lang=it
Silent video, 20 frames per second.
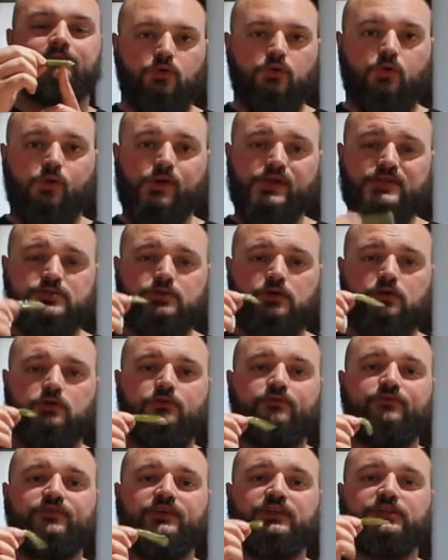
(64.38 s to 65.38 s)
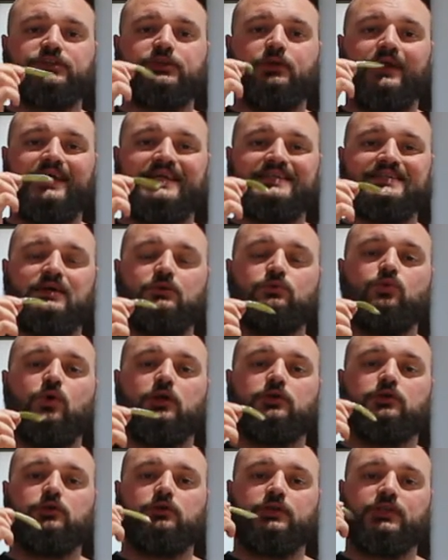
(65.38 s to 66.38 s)
Questo conferisce a un'esca un
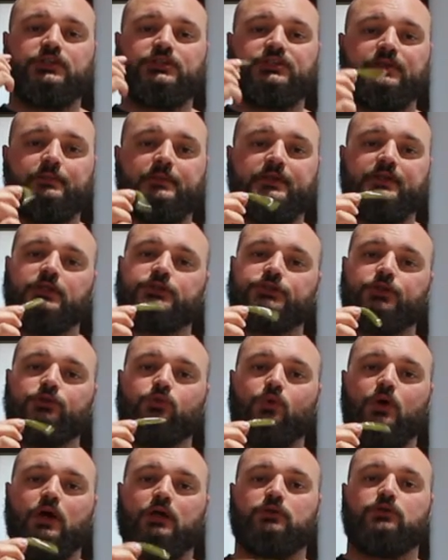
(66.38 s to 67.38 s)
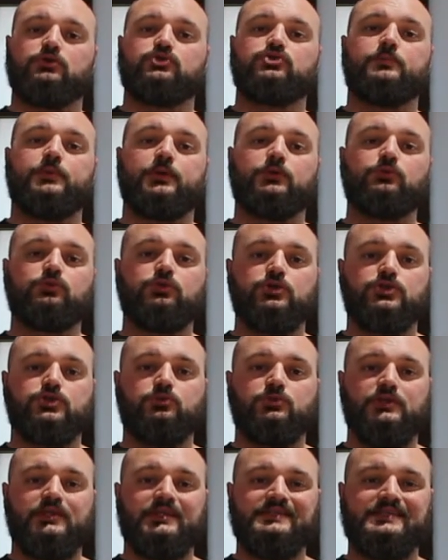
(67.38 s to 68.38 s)
nuoto decisamente accentuato, soprattutto se
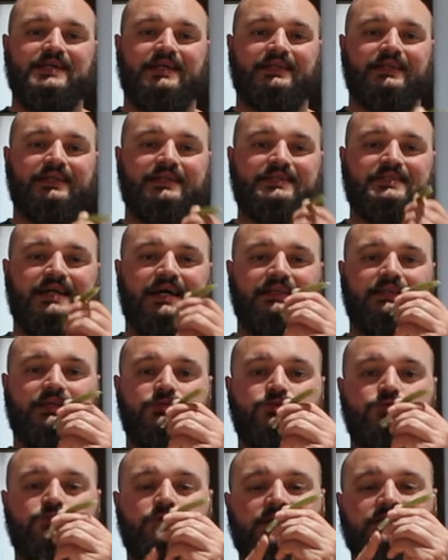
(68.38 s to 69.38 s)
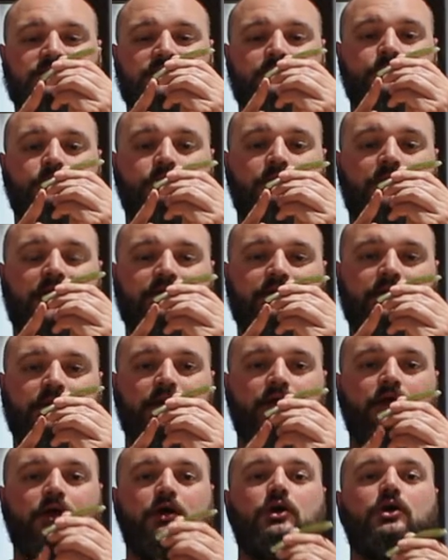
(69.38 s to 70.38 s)
utilizzato in escata su teste
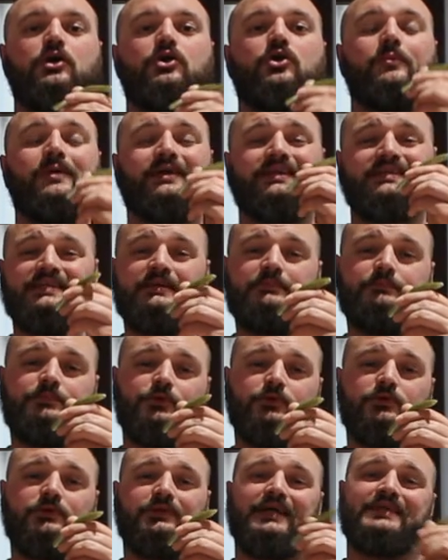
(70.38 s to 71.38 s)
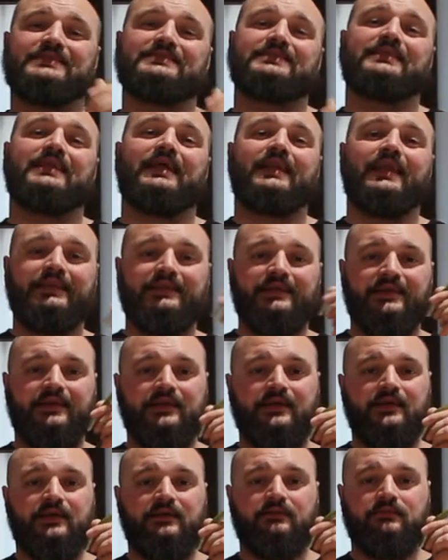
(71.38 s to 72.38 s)
piombate come ad esempio teste da Ned
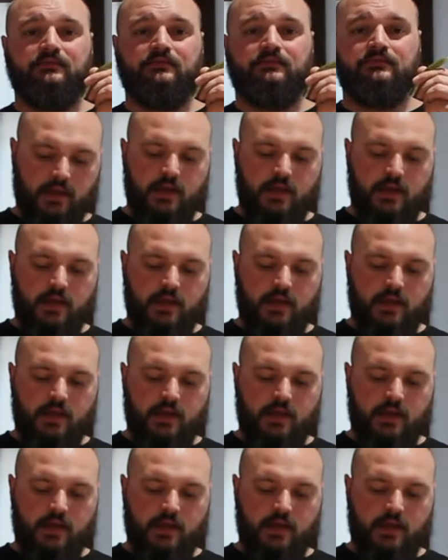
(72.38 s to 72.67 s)
Rig.